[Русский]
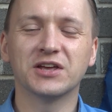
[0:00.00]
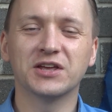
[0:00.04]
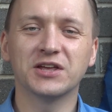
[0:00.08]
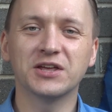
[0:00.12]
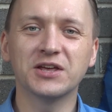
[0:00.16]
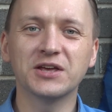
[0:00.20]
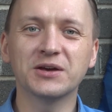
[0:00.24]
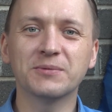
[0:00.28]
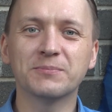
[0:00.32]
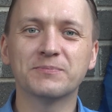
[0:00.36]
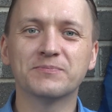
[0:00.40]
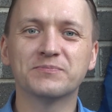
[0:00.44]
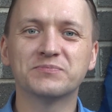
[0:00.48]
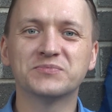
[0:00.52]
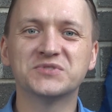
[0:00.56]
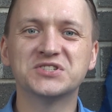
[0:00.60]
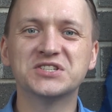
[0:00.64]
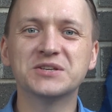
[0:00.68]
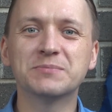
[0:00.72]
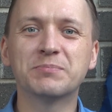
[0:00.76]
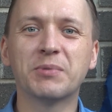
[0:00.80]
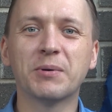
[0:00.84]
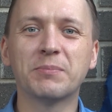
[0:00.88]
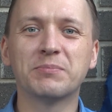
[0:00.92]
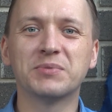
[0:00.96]
и
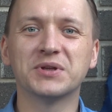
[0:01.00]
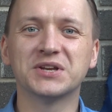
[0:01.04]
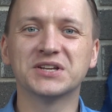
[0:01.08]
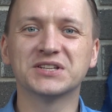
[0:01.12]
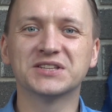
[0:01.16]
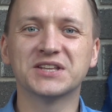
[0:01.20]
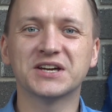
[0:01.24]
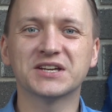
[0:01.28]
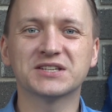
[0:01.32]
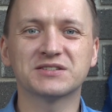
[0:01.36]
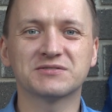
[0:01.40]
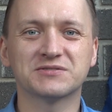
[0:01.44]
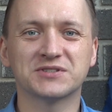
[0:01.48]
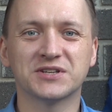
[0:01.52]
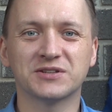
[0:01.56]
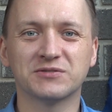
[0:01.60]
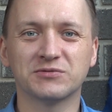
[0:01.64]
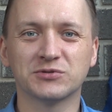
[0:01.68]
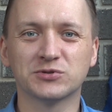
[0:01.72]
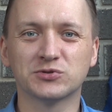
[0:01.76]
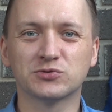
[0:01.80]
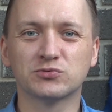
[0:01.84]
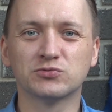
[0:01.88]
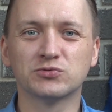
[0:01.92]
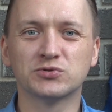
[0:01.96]
типа передаст
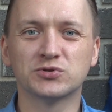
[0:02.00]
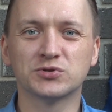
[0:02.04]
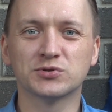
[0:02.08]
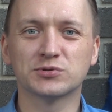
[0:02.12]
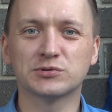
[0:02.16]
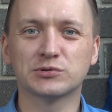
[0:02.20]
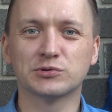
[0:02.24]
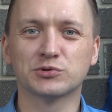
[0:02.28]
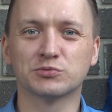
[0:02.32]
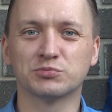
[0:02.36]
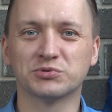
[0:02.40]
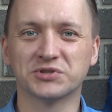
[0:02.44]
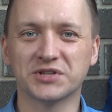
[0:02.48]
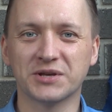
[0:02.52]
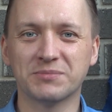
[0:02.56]
соответствующую службу.